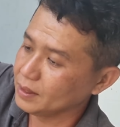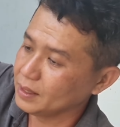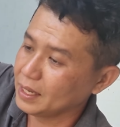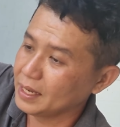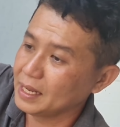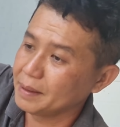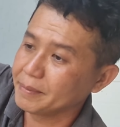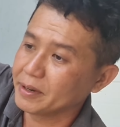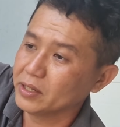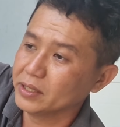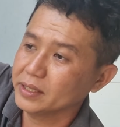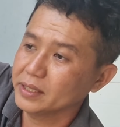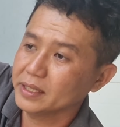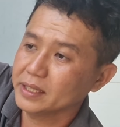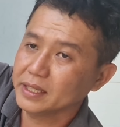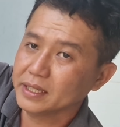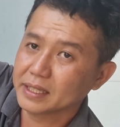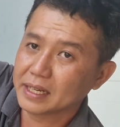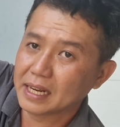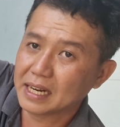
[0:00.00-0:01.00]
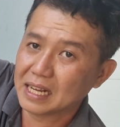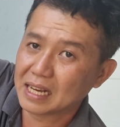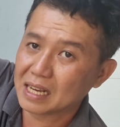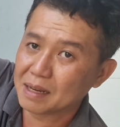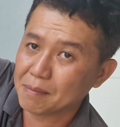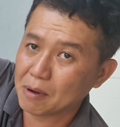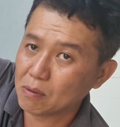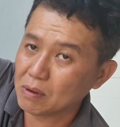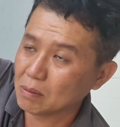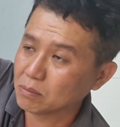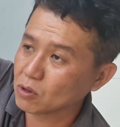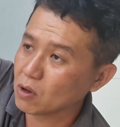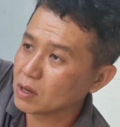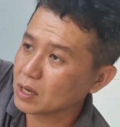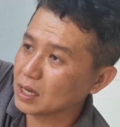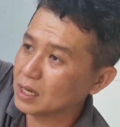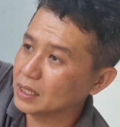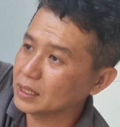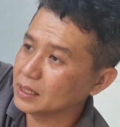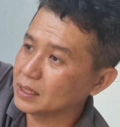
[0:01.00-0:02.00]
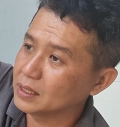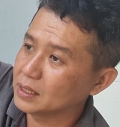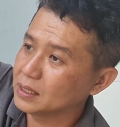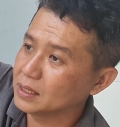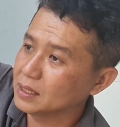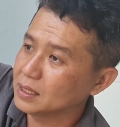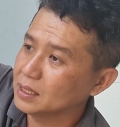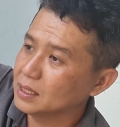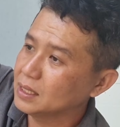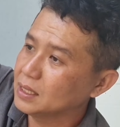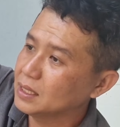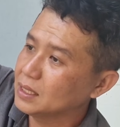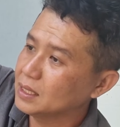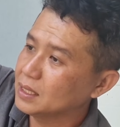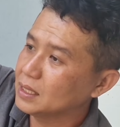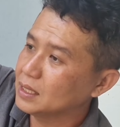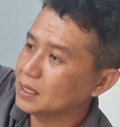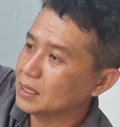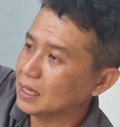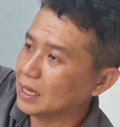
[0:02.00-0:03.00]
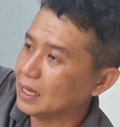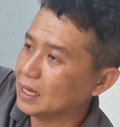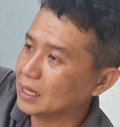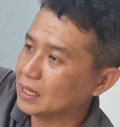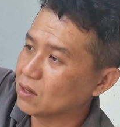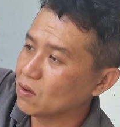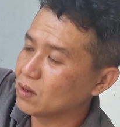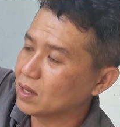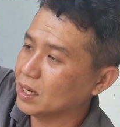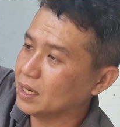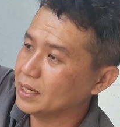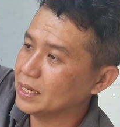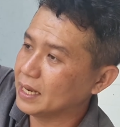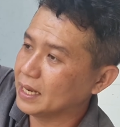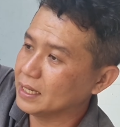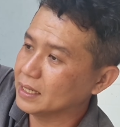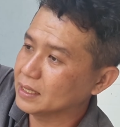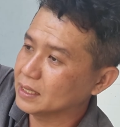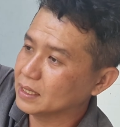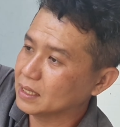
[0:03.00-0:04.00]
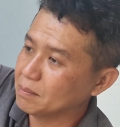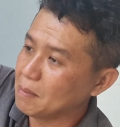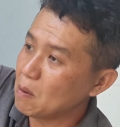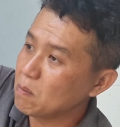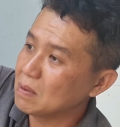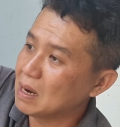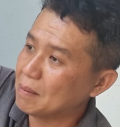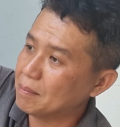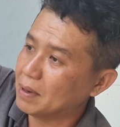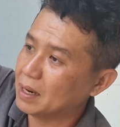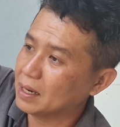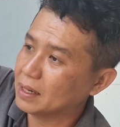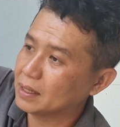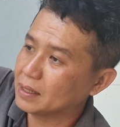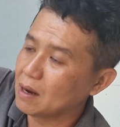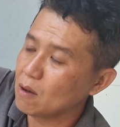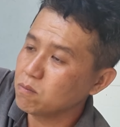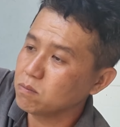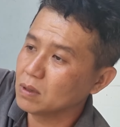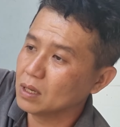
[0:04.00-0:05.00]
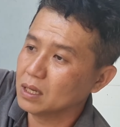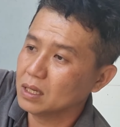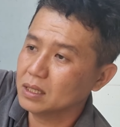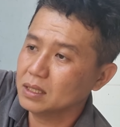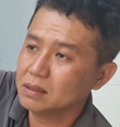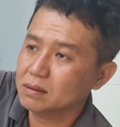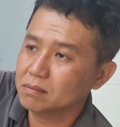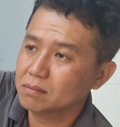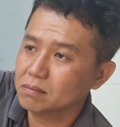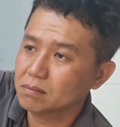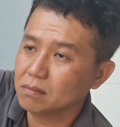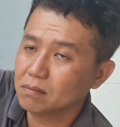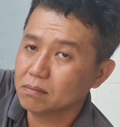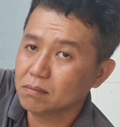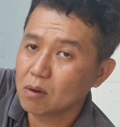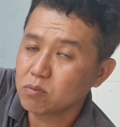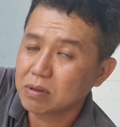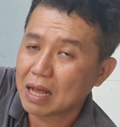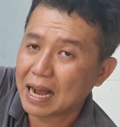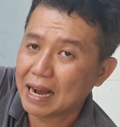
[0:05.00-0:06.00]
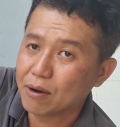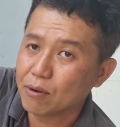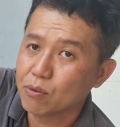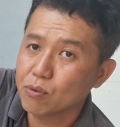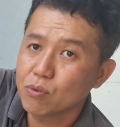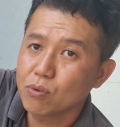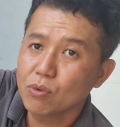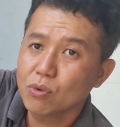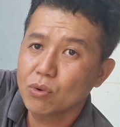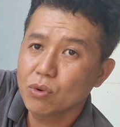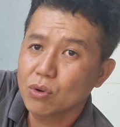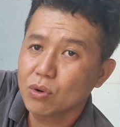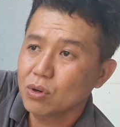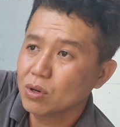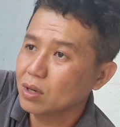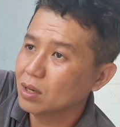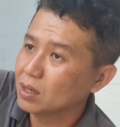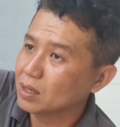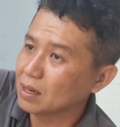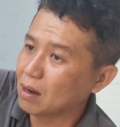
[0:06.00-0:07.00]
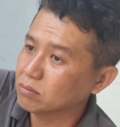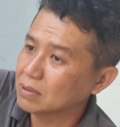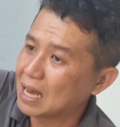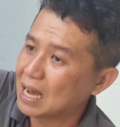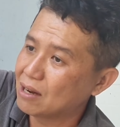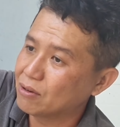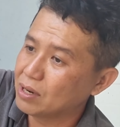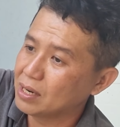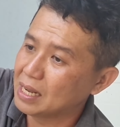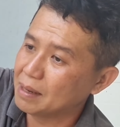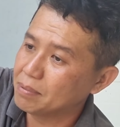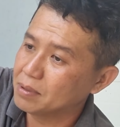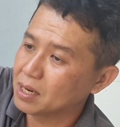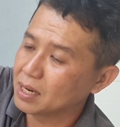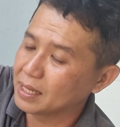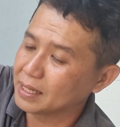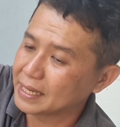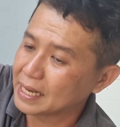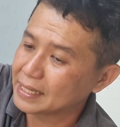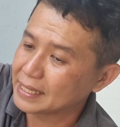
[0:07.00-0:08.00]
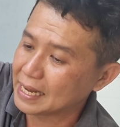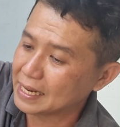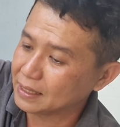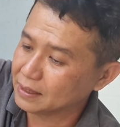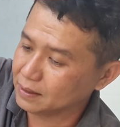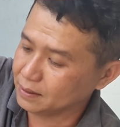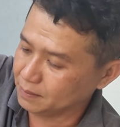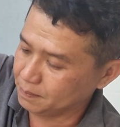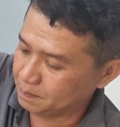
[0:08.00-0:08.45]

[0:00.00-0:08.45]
đây anh em coi đây là cái mẫu lồng có cơi à, có cơi ha móc làm bằng nóc ờ, móc thao đồng thao đó nè rất là chắc chắn